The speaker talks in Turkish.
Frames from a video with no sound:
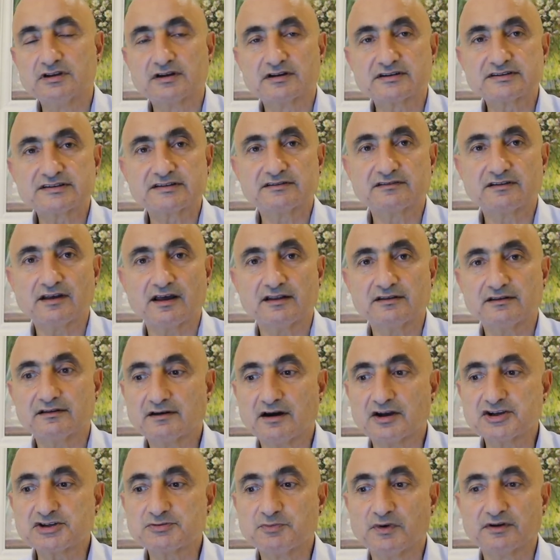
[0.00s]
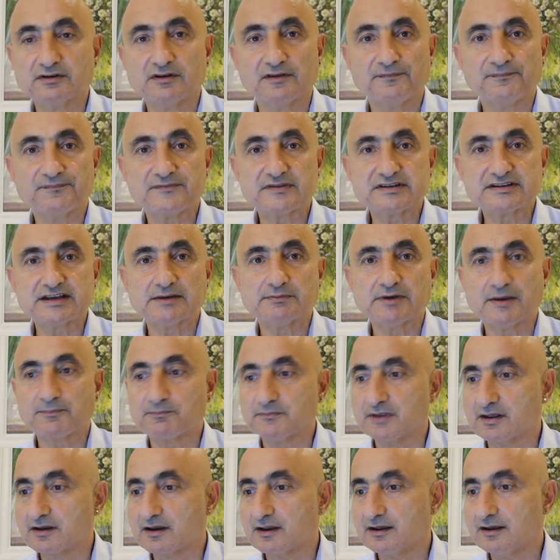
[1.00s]
lirasından kaçmanın
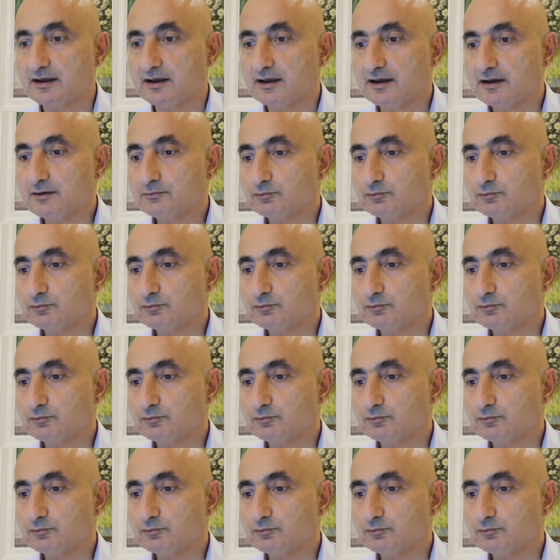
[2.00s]
sebepleri.